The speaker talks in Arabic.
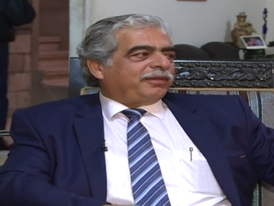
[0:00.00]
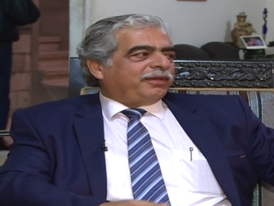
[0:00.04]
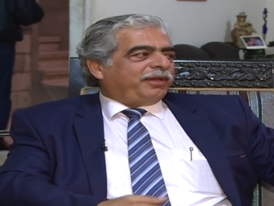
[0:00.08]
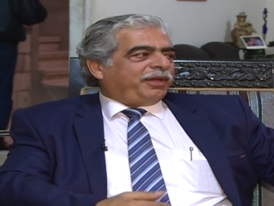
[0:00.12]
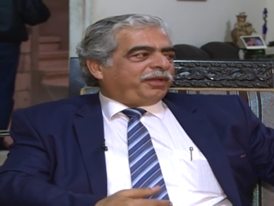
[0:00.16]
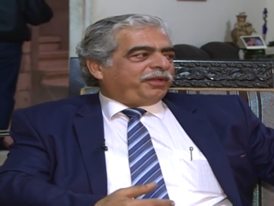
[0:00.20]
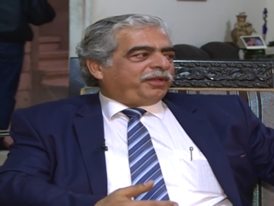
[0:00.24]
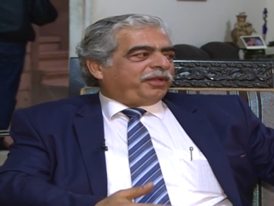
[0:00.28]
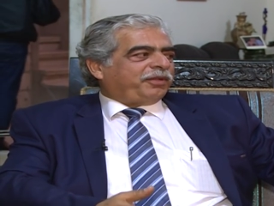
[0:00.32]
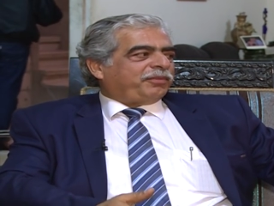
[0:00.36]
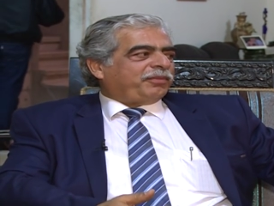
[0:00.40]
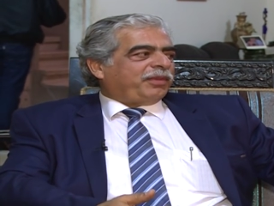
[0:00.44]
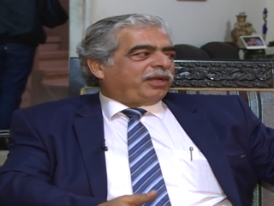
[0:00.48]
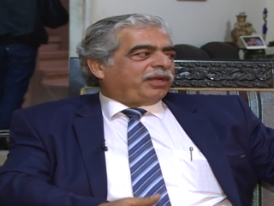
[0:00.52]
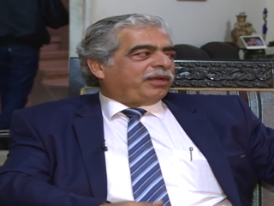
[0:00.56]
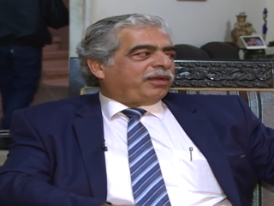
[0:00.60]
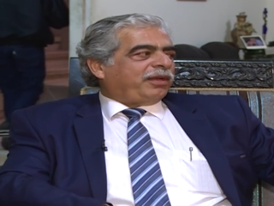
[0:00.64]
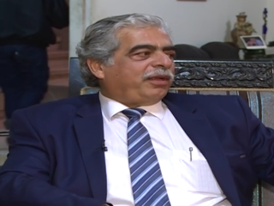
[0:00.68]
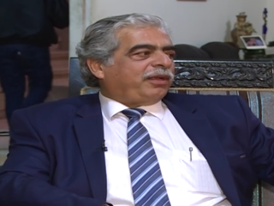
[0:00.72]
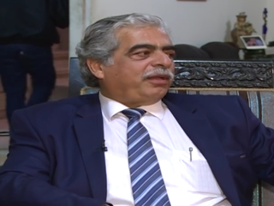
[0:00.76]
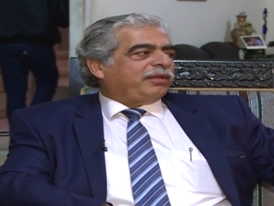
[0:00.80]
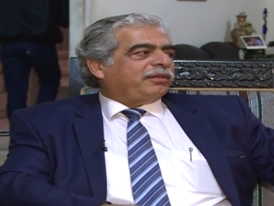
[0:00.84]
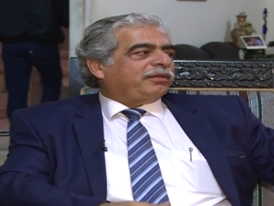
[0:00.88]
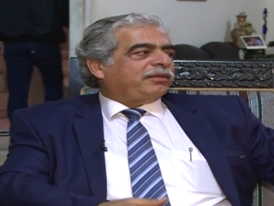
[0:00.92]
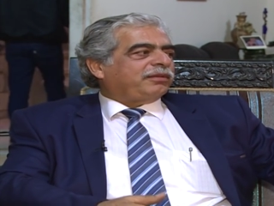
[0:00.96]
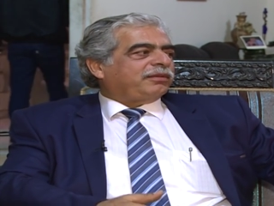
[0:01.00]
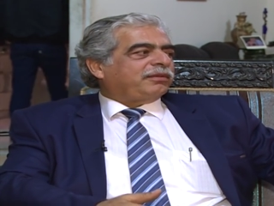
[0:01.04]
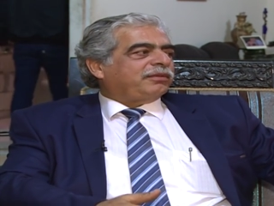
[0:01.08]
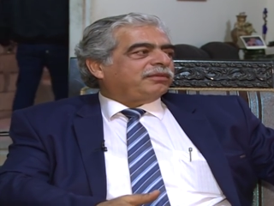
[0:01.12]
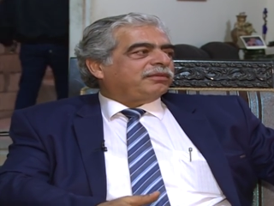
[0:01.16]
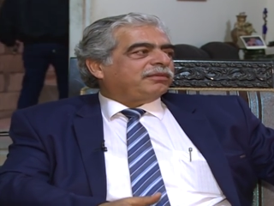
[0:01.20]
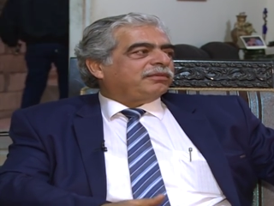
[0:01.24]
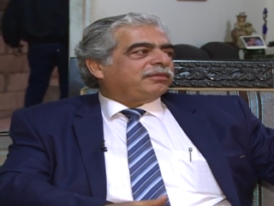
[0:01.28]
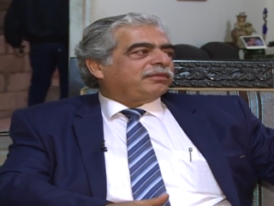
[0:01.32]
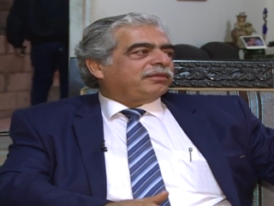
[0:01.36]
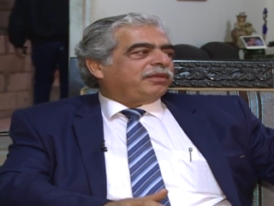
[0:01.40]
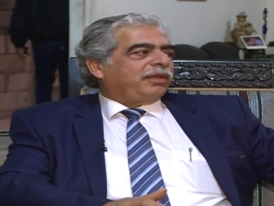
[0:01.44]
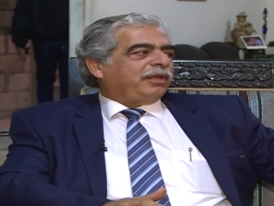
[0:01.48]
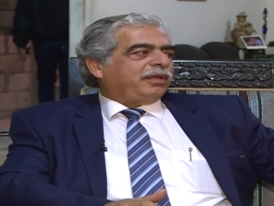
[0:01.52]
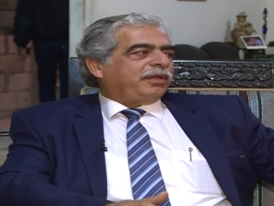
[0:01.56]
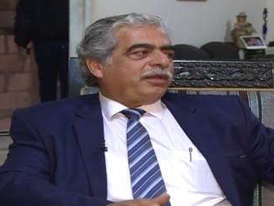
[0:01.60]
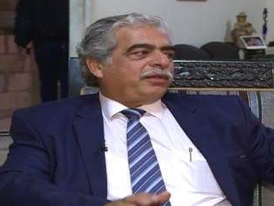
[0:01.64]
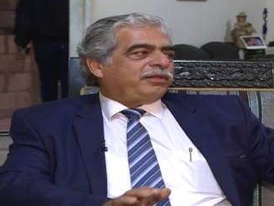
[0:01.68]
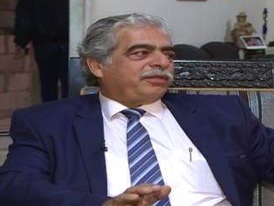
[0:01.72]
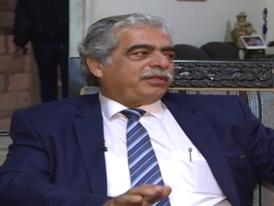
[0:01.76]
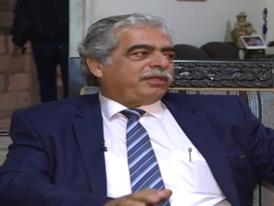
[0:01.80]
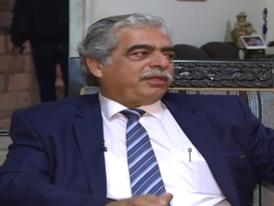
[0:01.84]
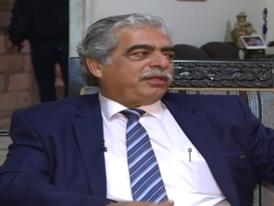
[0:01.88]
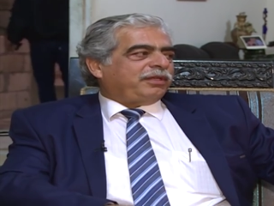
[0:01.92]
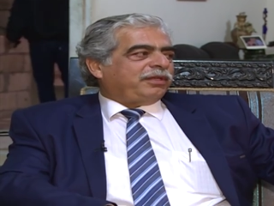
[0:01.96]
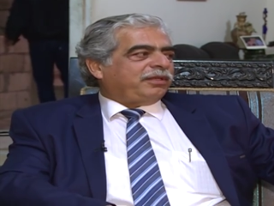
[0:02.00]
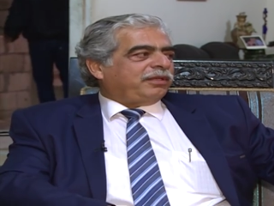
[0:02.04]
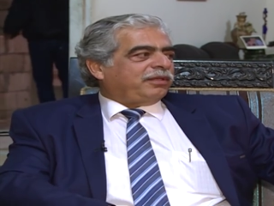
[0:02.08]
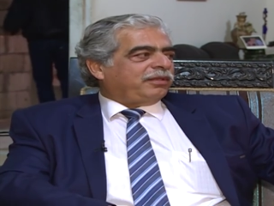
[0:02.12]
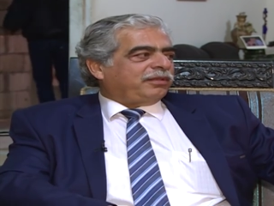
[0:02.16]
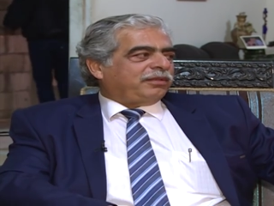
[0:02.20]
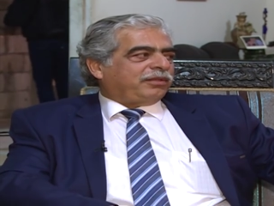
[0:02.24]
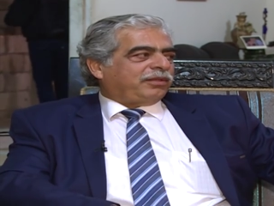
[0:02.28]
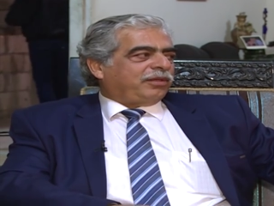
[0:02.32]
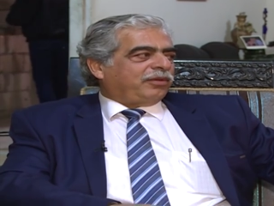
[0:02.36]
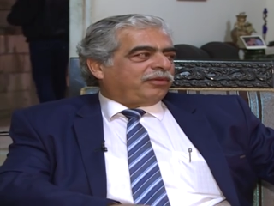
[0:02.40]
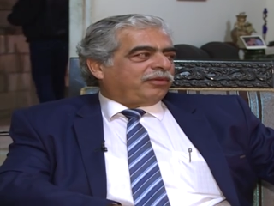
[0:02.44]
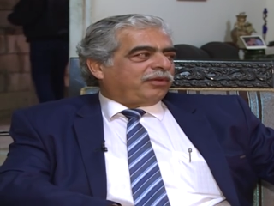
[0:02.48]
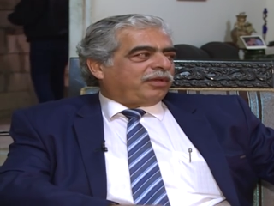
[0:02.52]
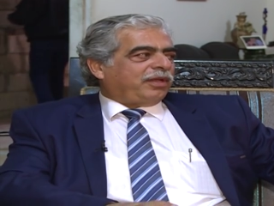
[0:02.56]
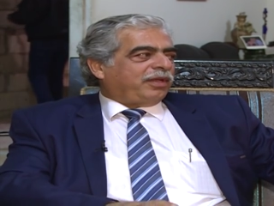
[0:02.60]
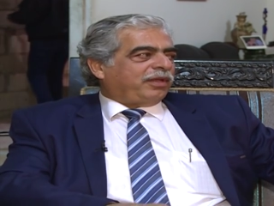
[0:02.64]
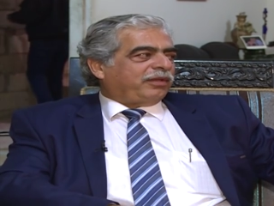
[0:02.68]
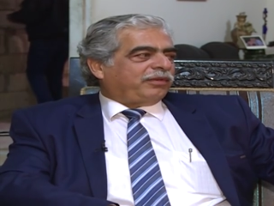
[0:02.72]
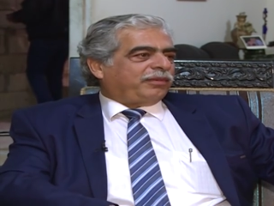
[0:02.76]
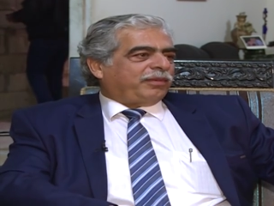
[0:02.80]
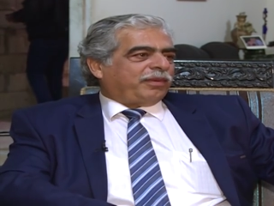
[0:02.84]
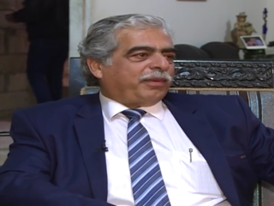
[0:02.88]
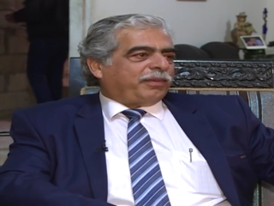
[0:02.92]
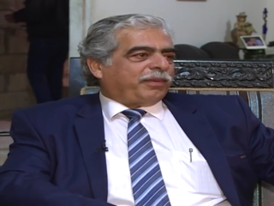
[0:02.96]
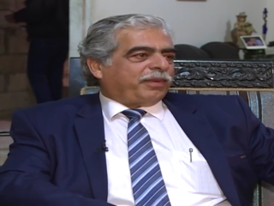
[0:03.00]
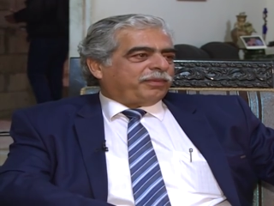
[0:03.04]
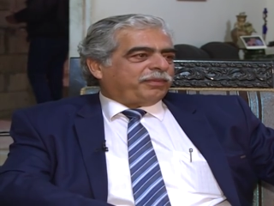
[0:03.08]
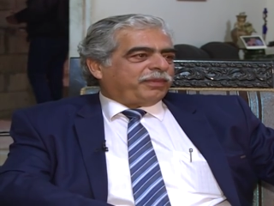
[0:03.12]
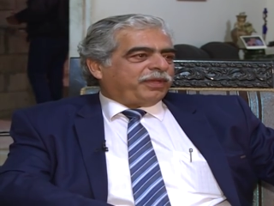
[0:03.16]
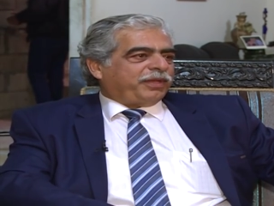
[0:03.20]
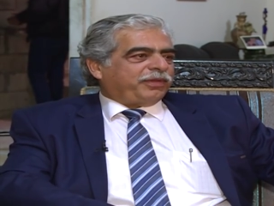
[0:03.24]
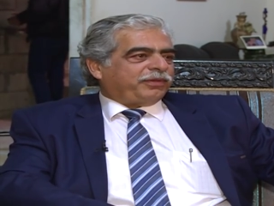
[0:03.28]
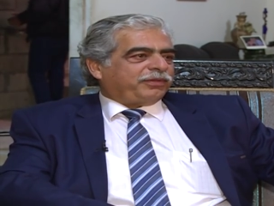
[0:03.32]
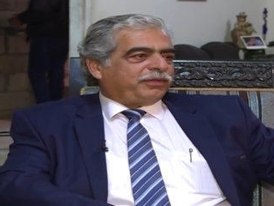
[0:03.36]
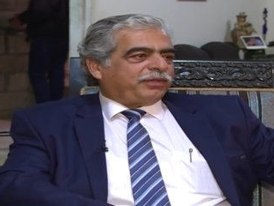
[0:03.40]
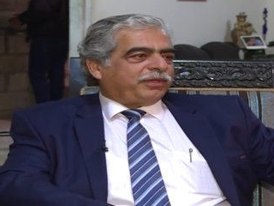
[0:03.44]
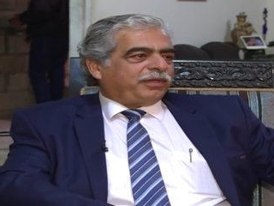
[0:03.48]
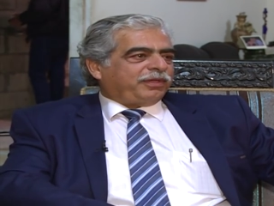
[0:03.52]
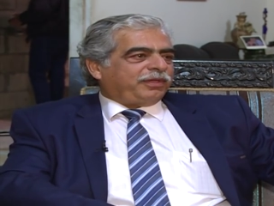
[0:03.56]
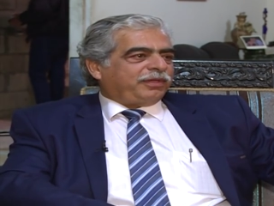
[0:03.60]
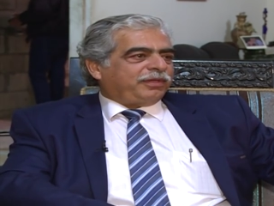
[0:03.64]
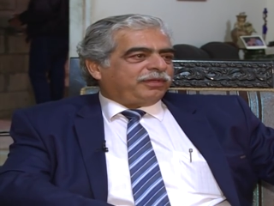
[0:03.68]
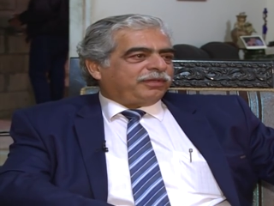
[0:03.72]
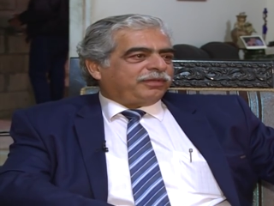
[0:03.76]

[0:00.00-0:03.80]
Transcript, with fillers: عدة مرات اخر شيء قلت لهم خلص ما بدي اشتغل